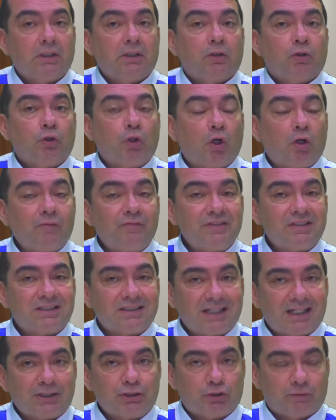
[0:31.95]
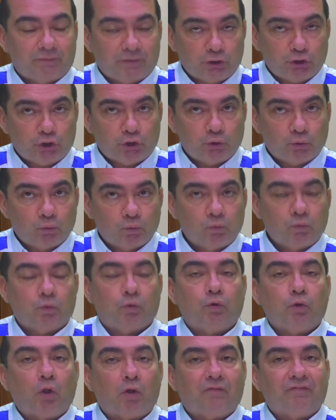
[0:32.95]
9721
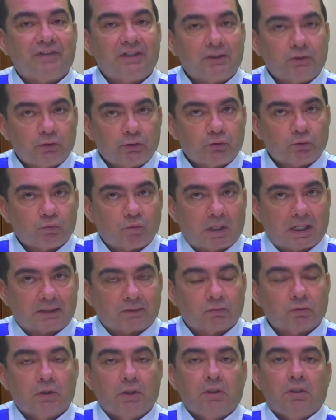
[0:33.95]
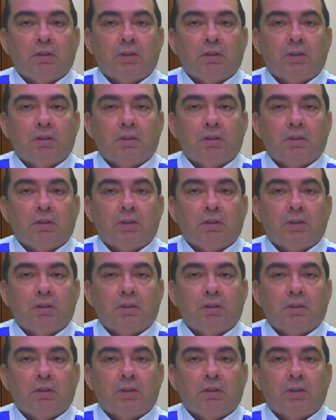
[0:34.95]
9084.